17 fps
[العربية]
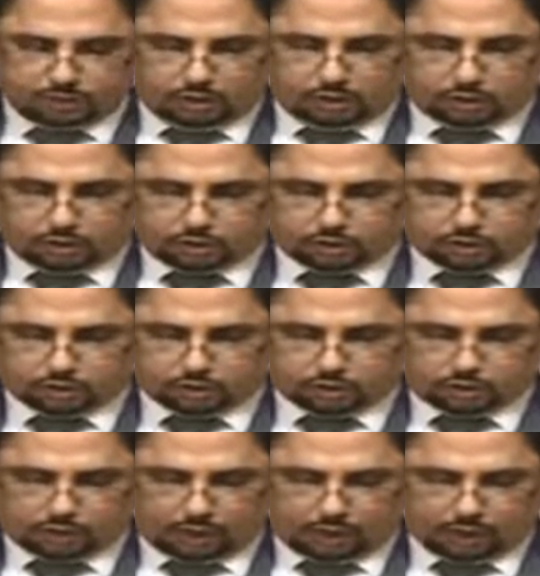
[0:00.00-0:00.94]

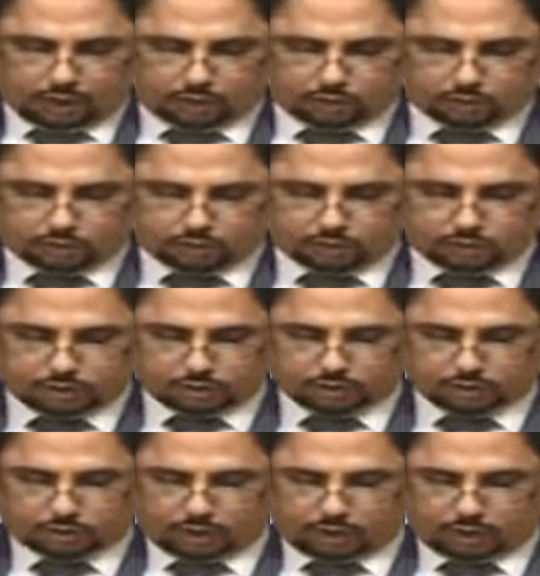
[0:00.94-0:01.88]
وستتدخل وزيرة
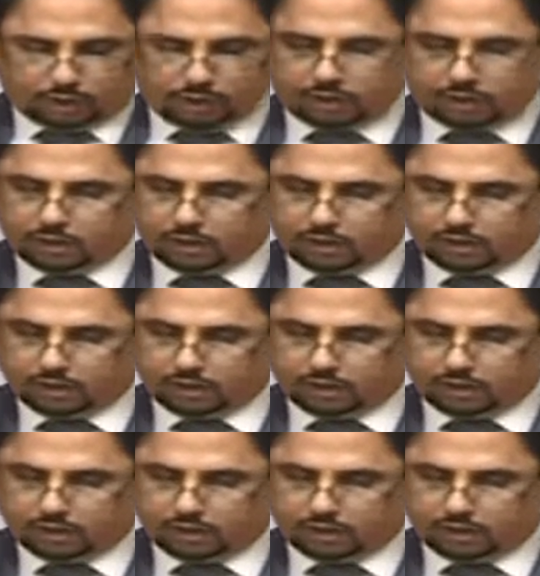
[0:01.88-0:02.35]
الزراعة